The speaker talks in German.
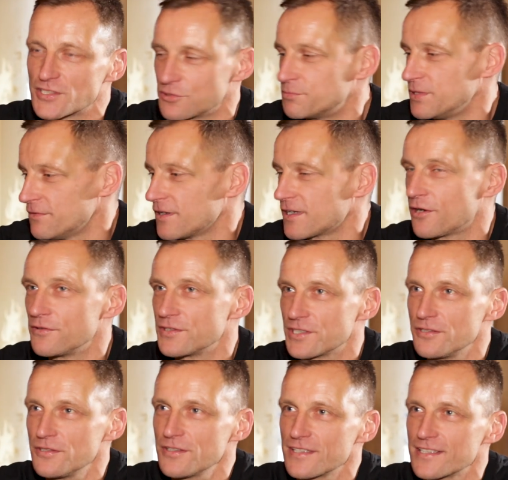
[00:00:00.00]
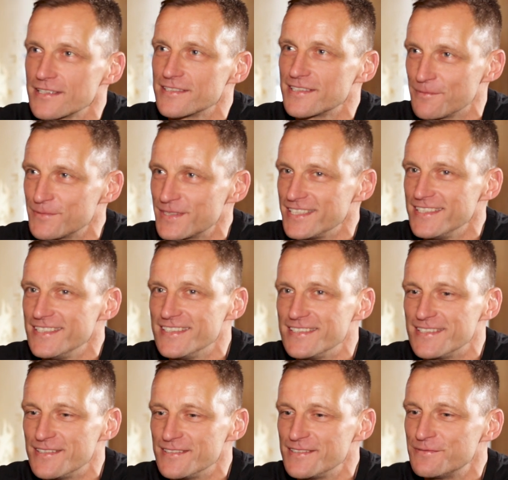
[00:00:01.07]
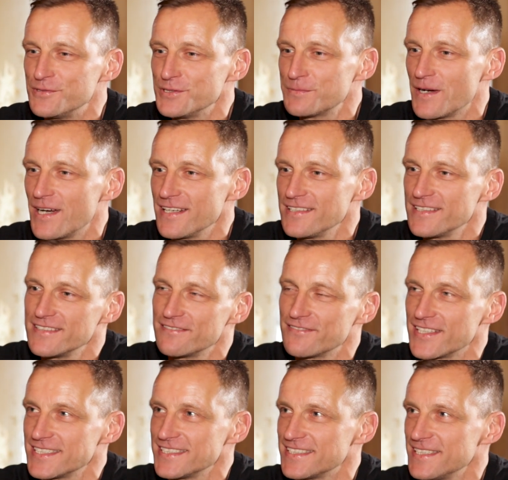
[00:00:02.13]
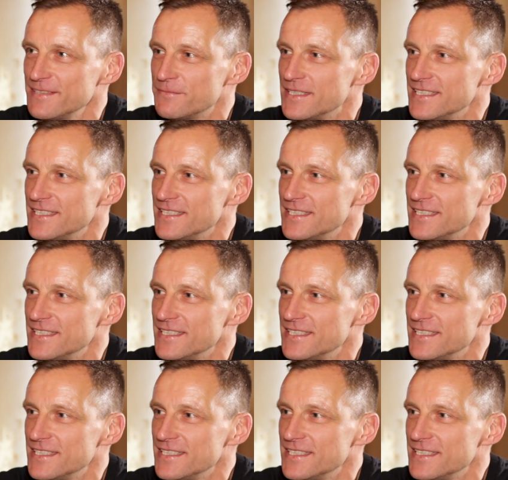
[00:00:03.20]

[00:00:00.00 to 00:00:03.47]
Also Bier verkaufe ich auch. Ich habe die, die Fußballhalle hier in Weißensee, in